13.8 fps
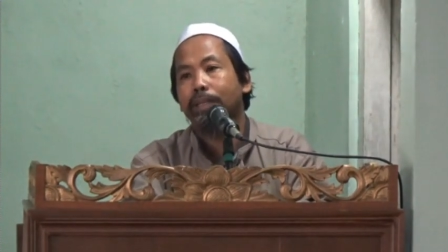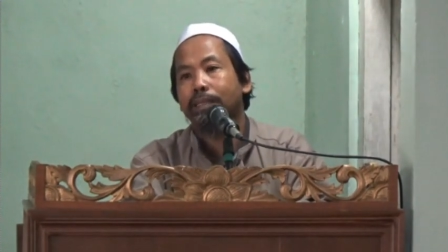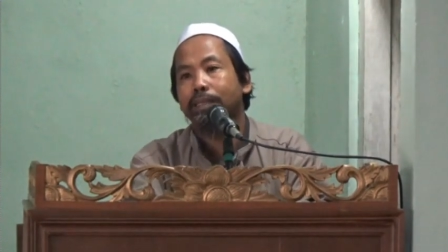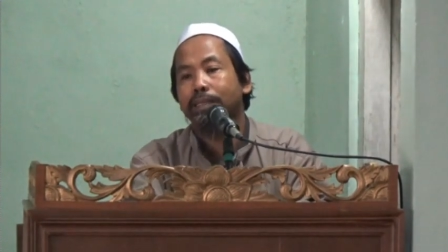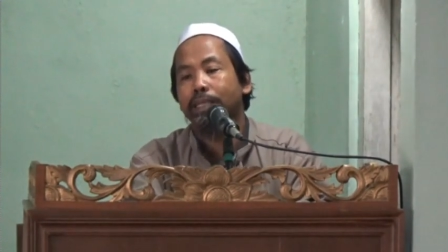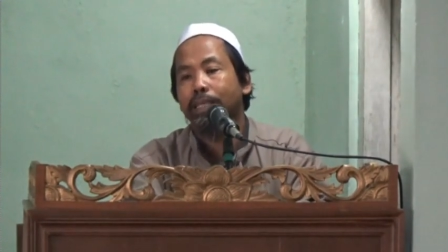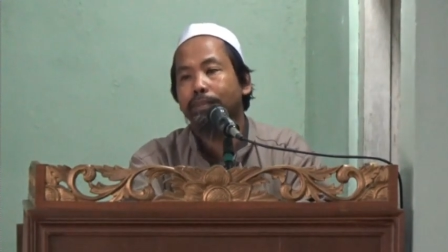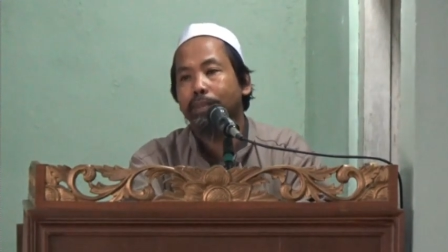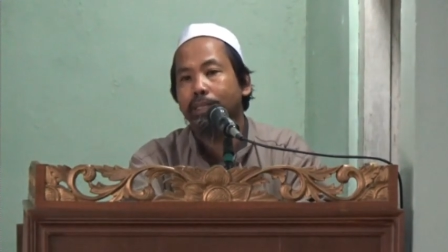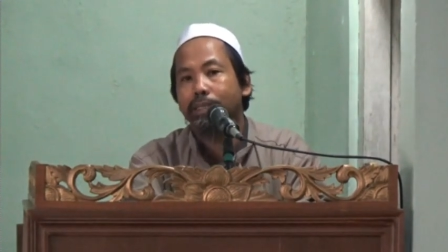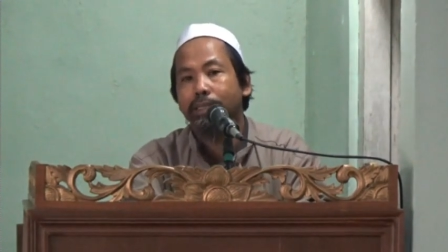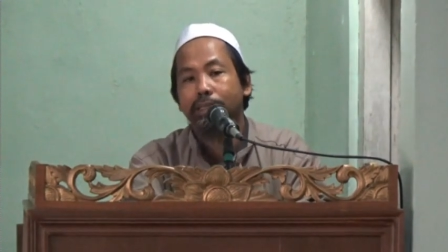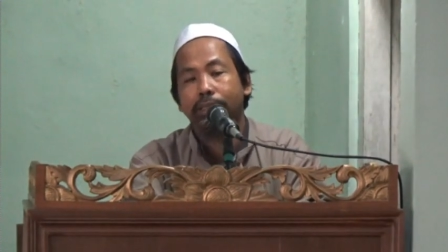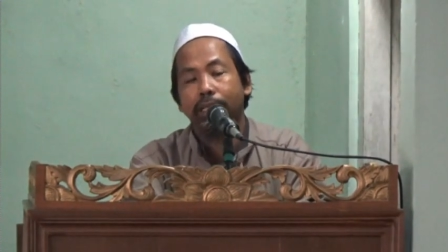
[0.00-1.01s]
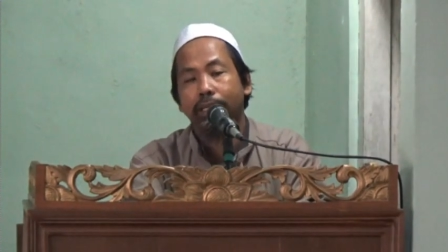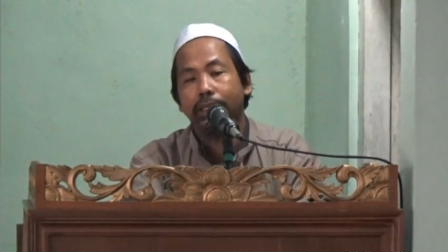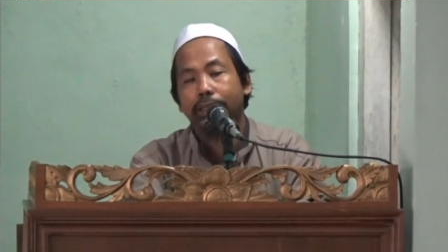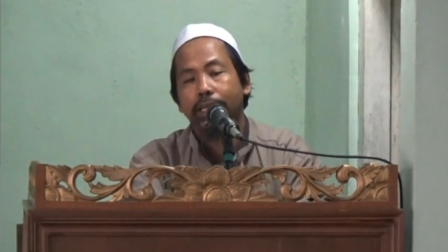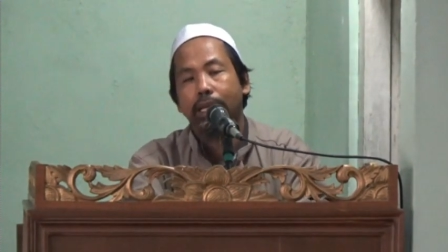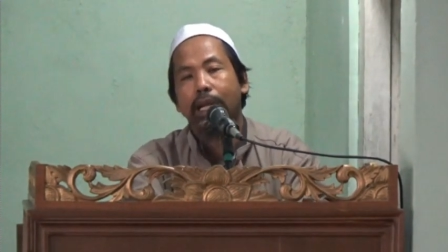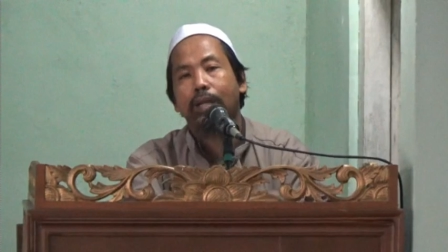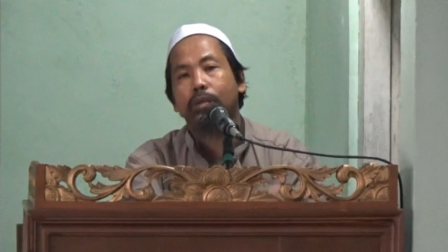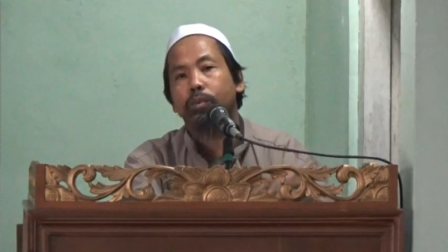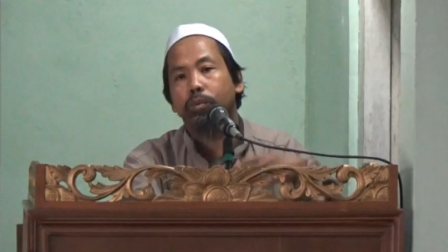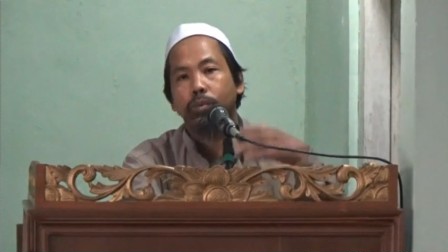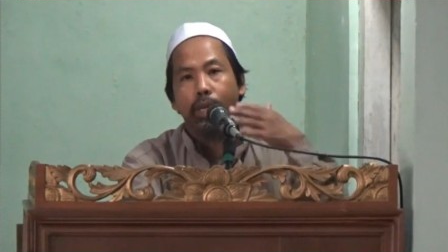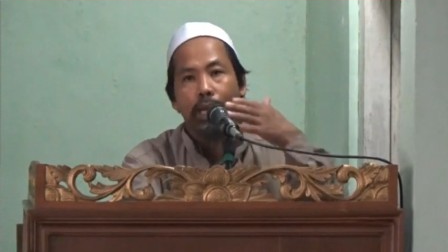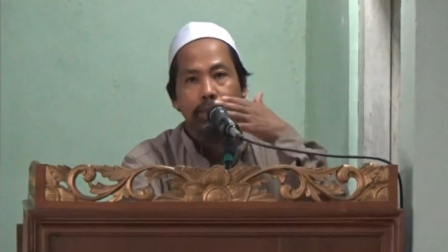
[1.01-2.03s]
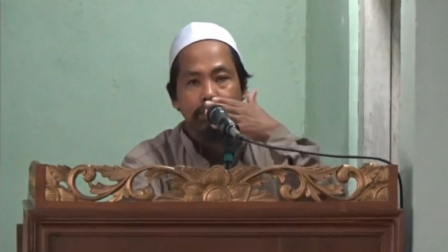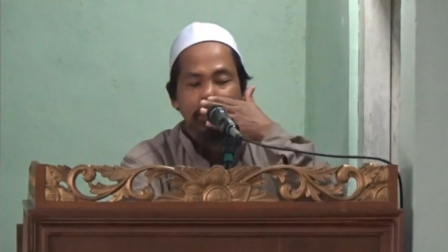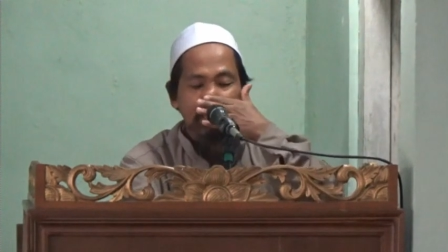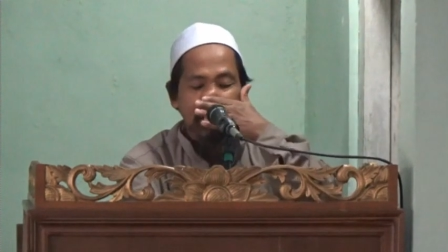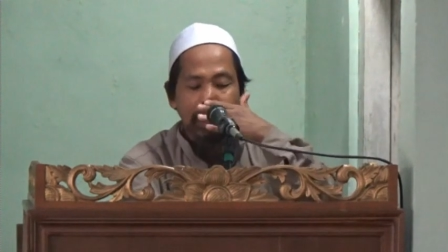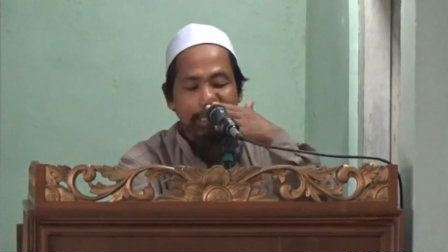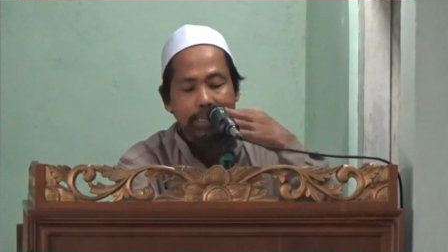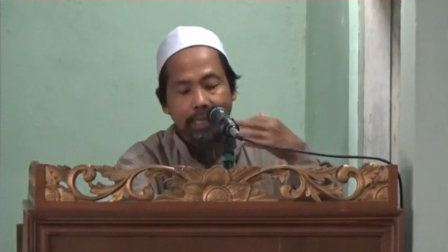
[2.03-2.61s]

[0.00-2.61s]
presiden-presiden, yang ngaku Tuhan itu nggak